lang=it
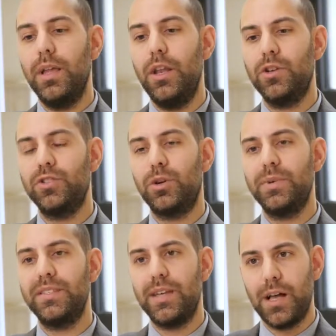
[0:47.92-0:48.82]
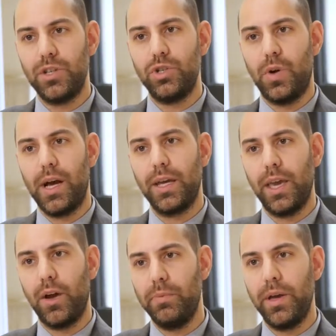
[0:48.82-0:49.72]
il nostro messaggio
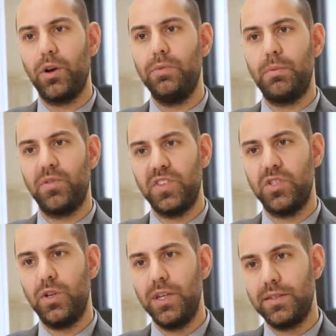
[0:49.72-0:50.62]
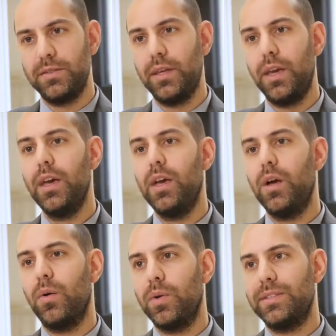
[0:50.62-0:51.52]
anche come, come professionisti,
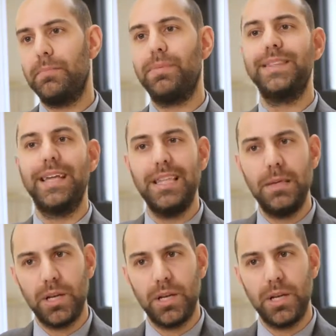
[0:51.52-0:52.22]
questa battaglia di